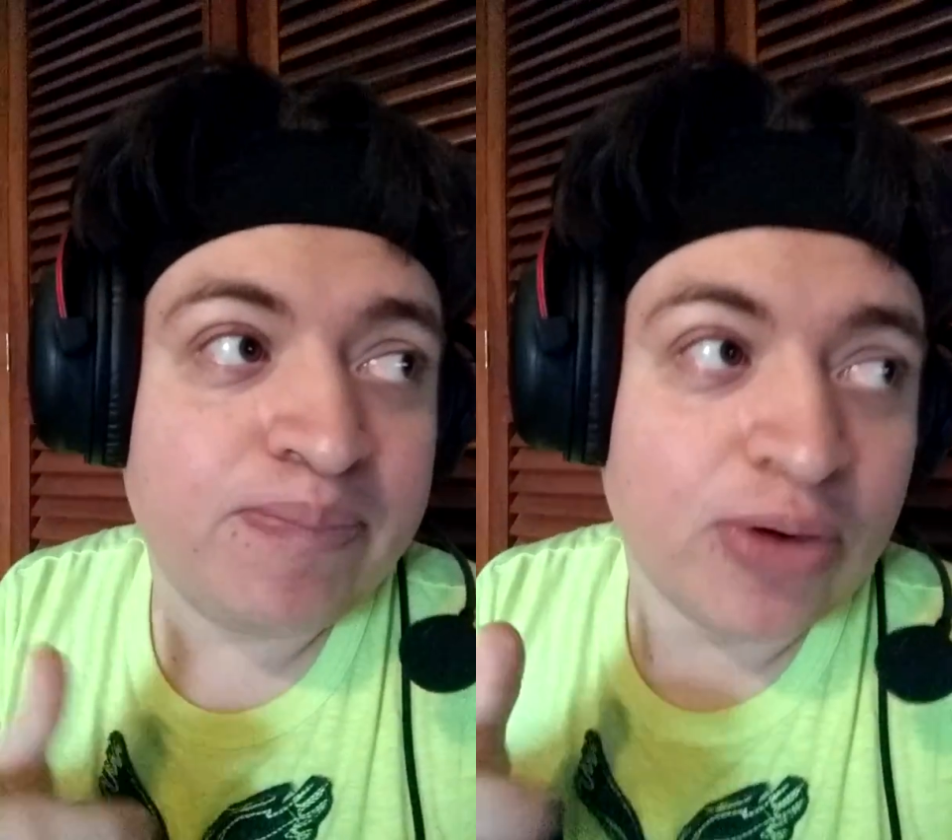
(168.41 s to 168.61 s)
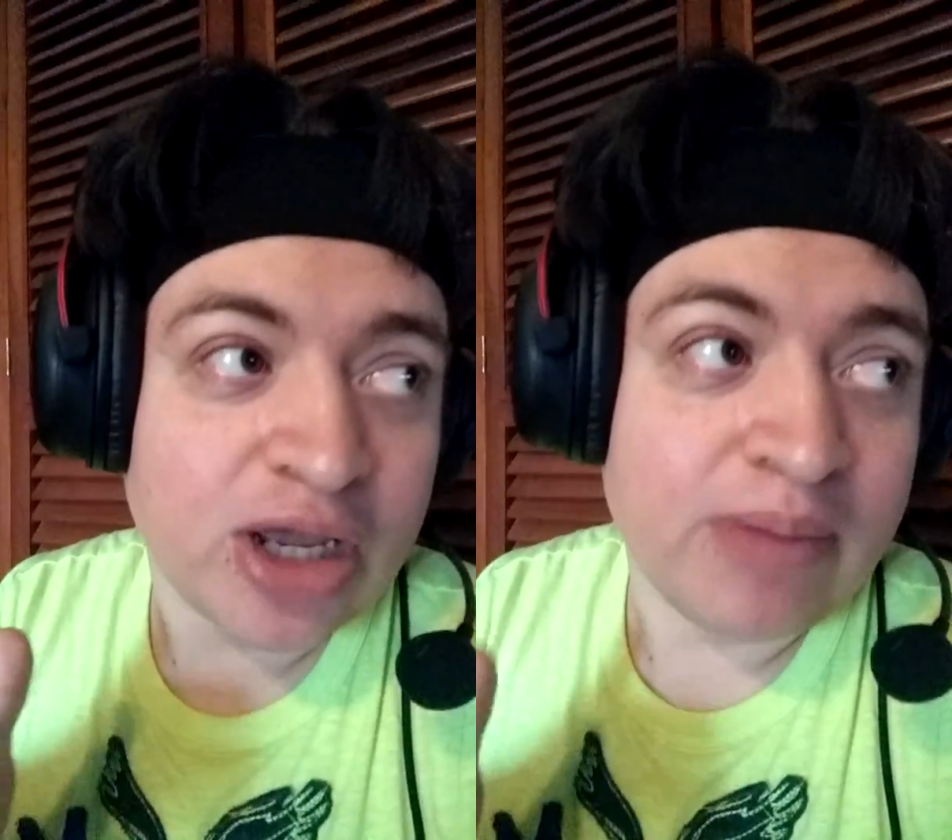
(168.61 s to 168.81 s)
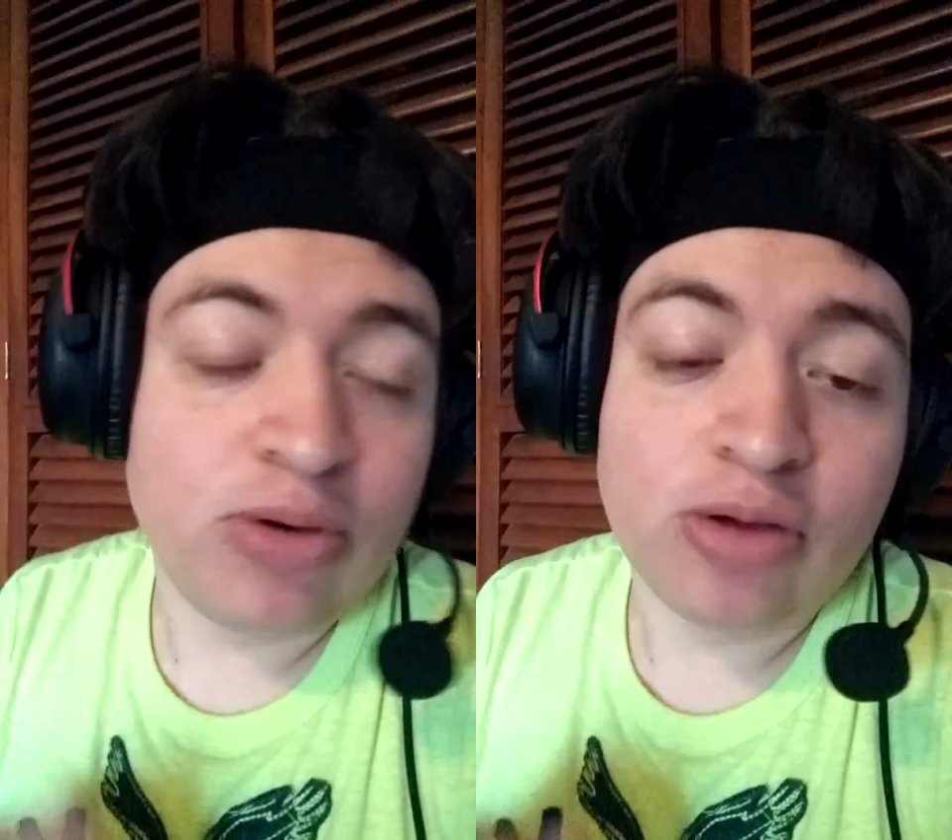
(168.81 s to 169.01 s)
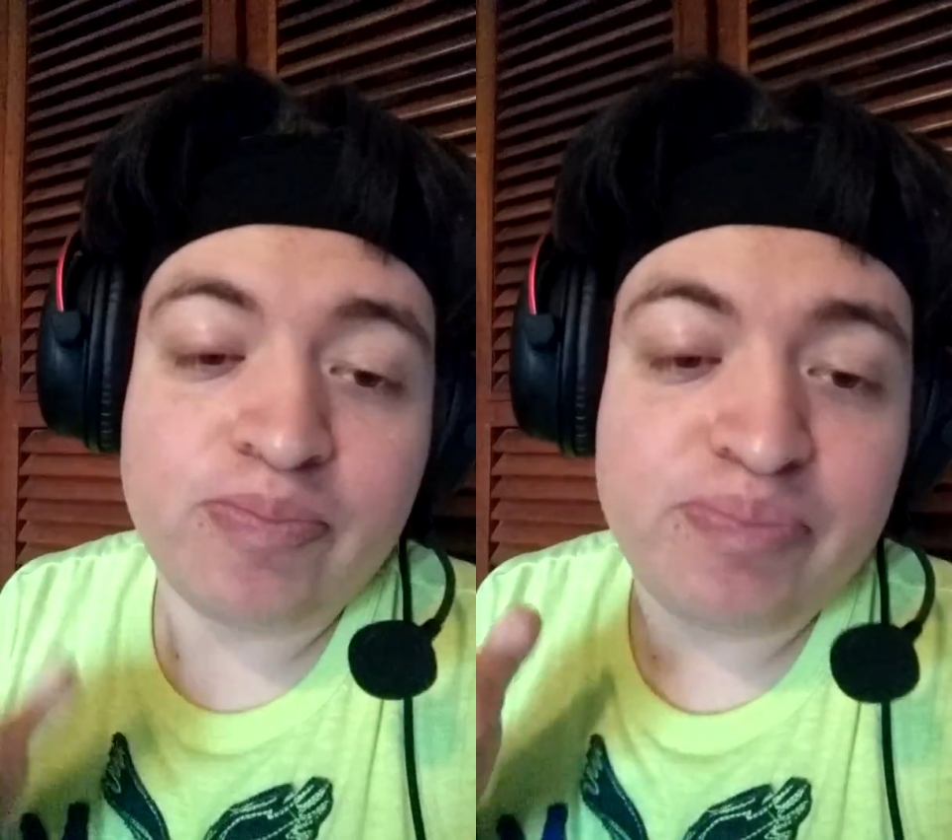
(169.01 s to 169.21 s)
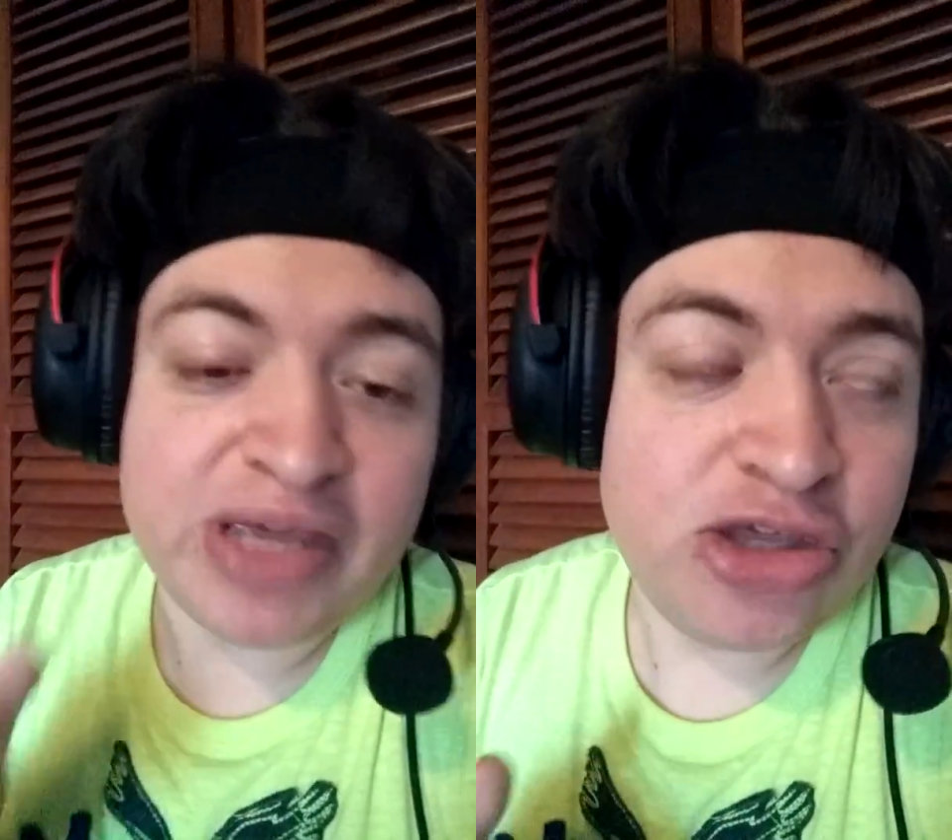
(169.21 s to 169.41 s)
Por
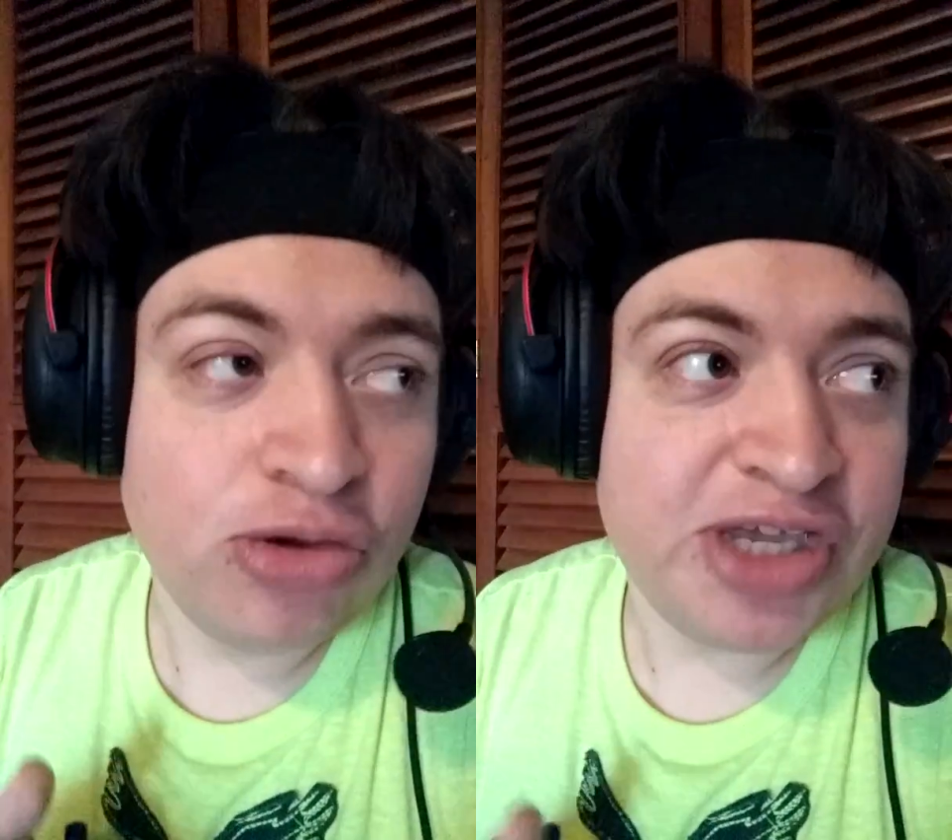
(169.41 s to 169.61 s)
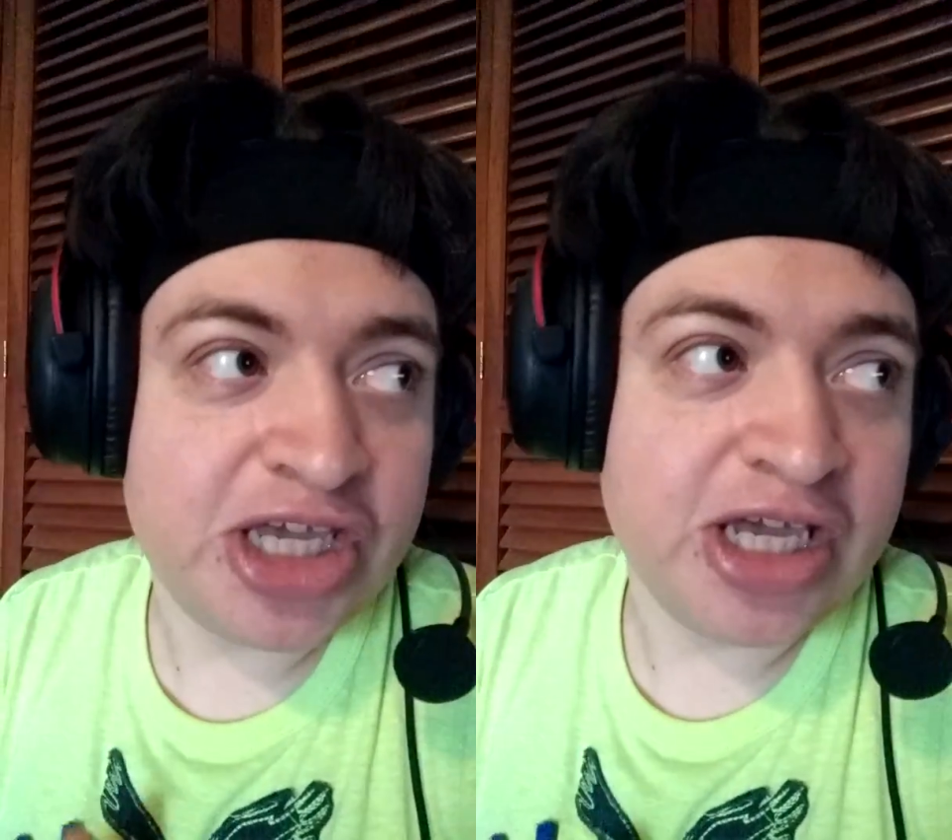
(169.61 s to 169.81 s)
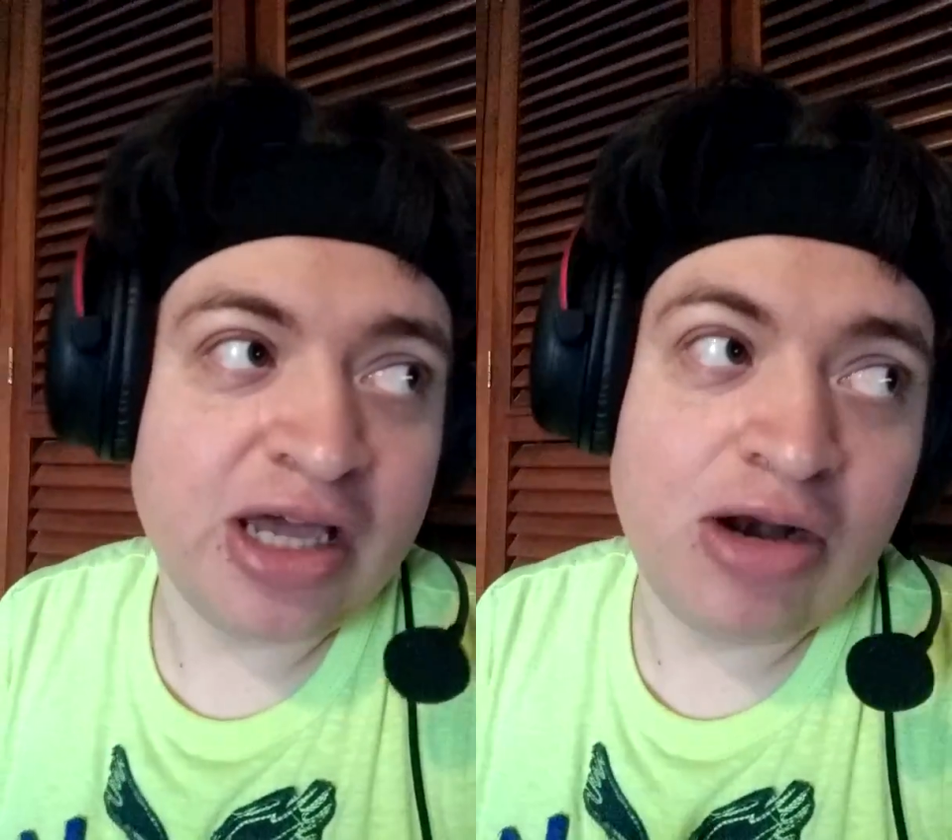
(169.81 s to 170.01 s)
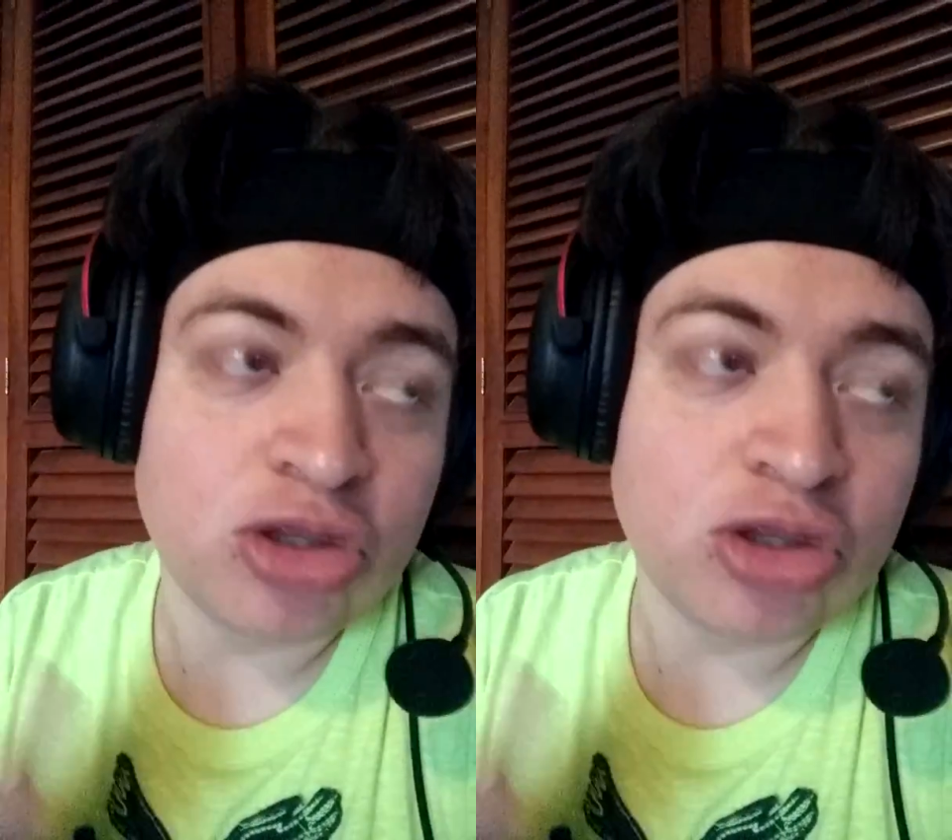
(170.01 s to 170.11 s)
ejemplo, PUBG,